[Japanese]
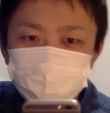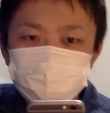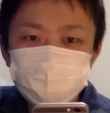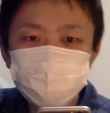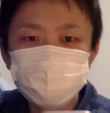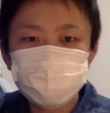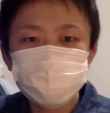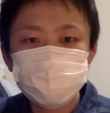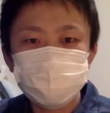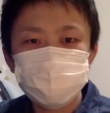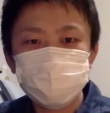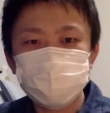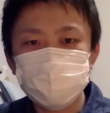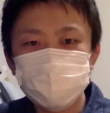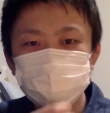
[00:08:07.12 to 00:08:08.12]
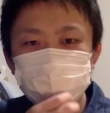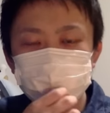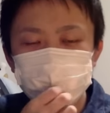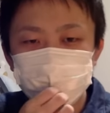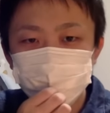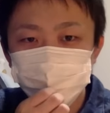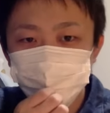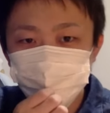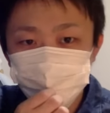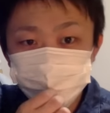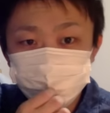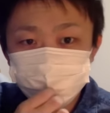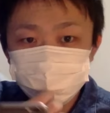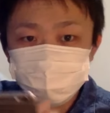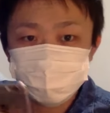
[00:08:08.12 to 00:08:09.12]
え、そんなこと？
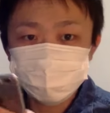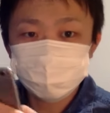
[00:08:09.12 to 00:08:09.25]
あ、